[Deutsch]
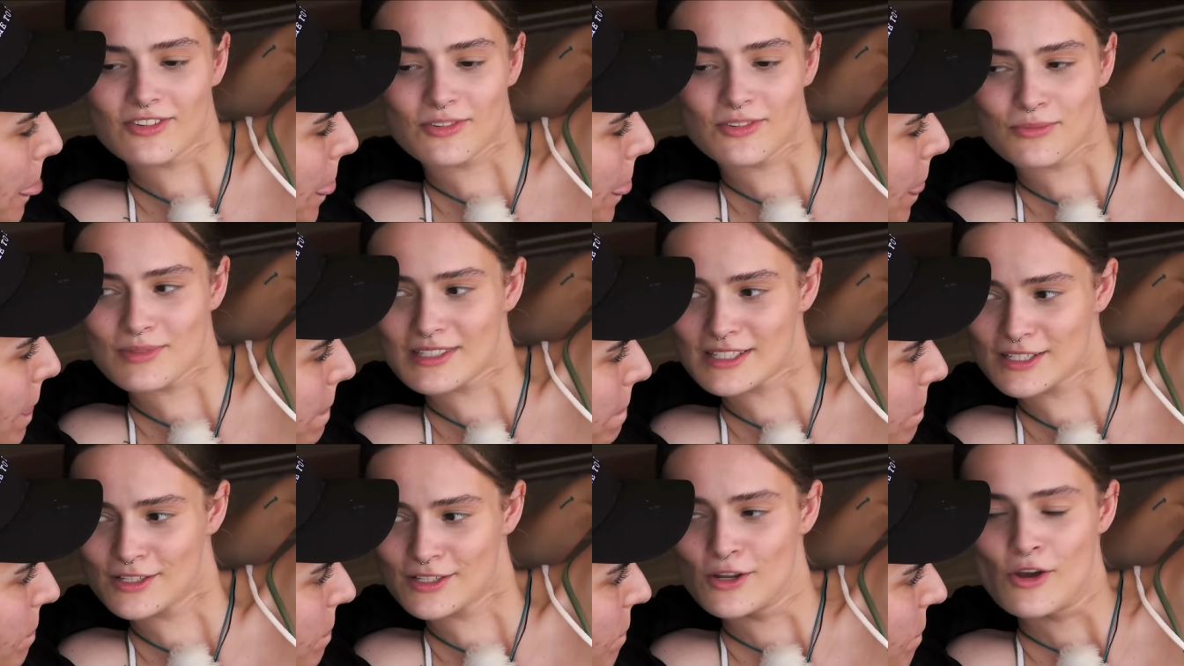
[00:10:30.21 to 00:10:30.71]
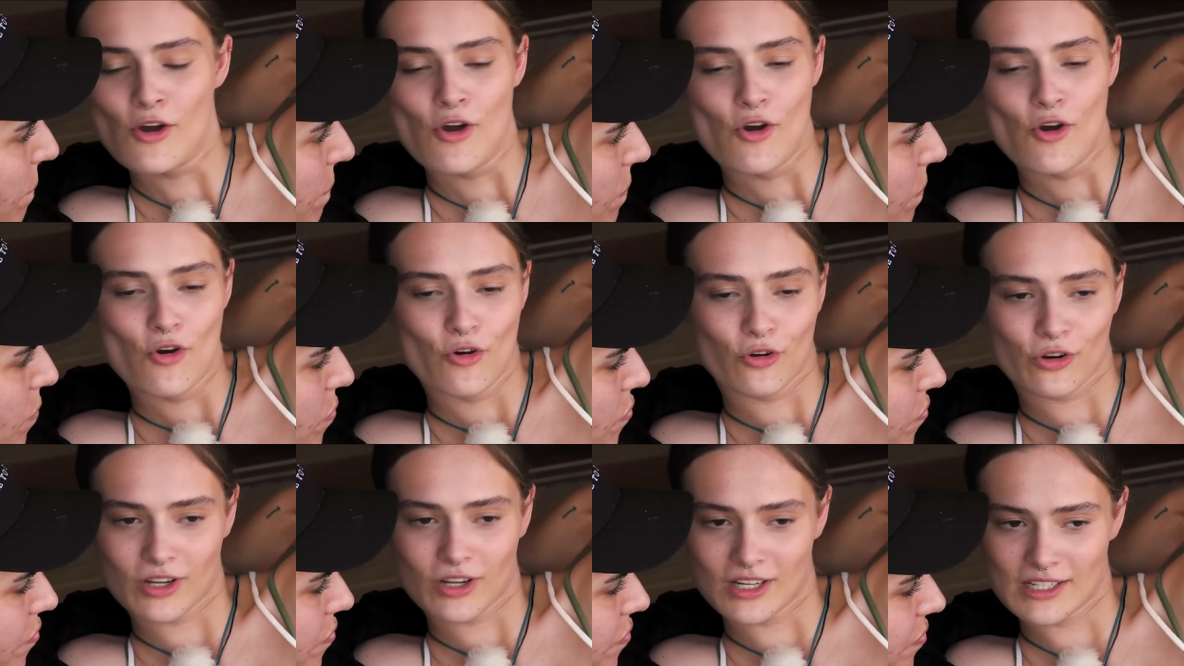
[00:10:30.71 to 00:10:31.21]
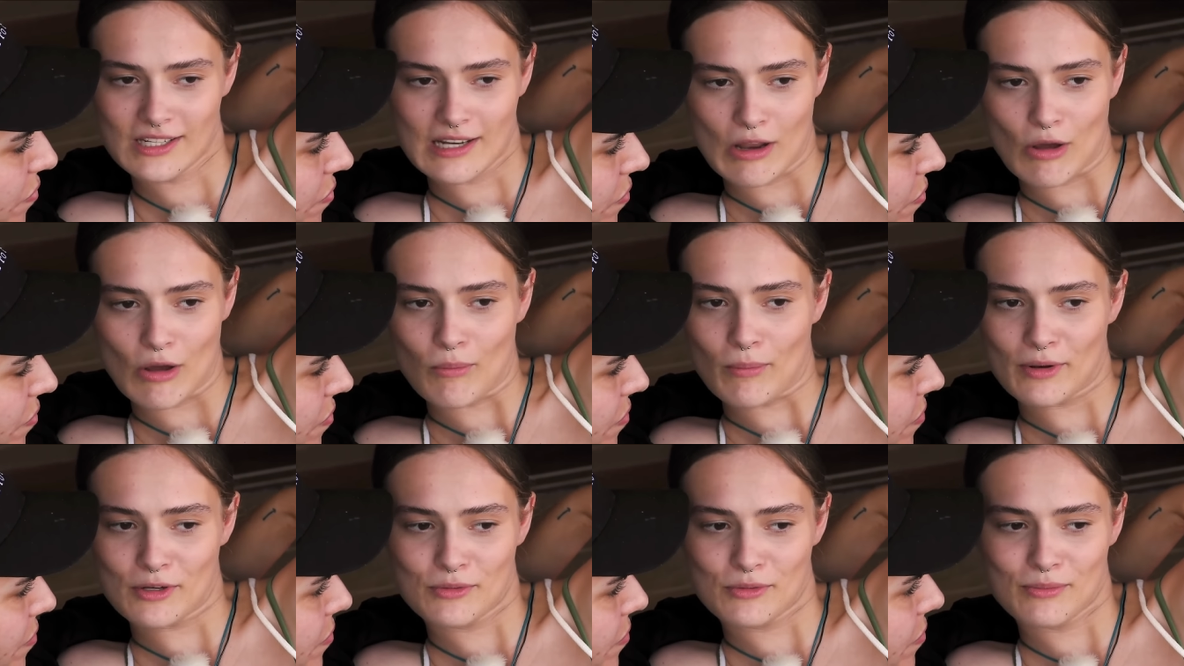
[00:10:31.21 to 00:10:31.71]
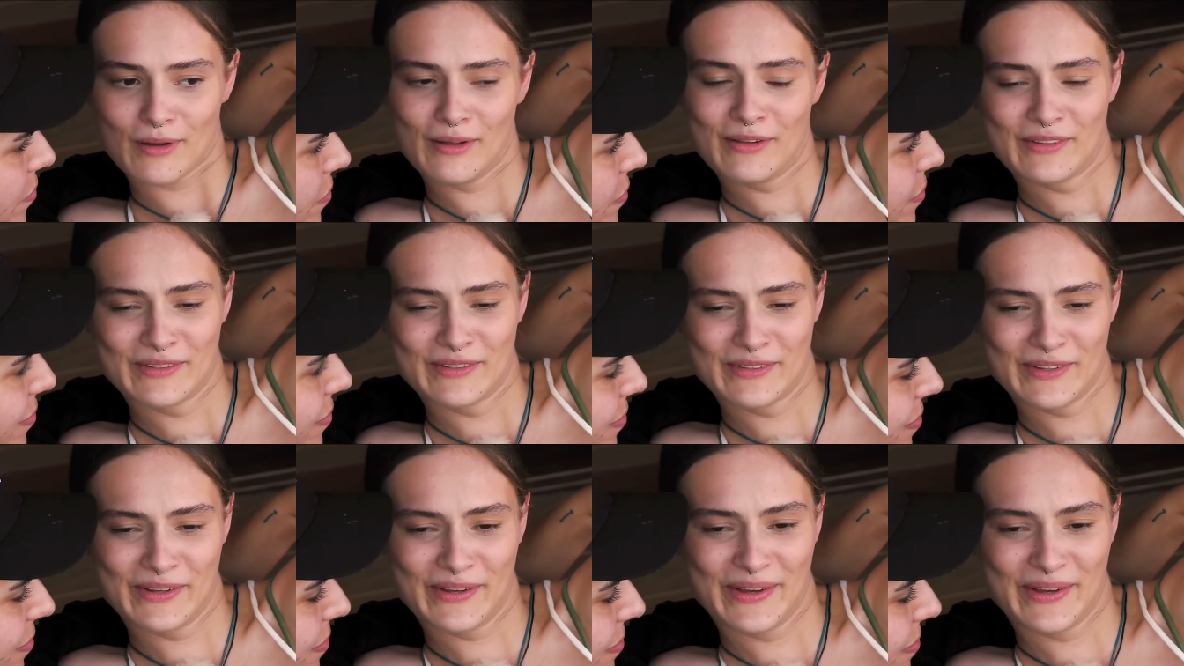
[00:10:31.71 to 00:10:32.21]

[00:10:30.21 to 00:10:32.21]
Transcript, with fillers: so ein bisschen und rede dann auch manchmal so,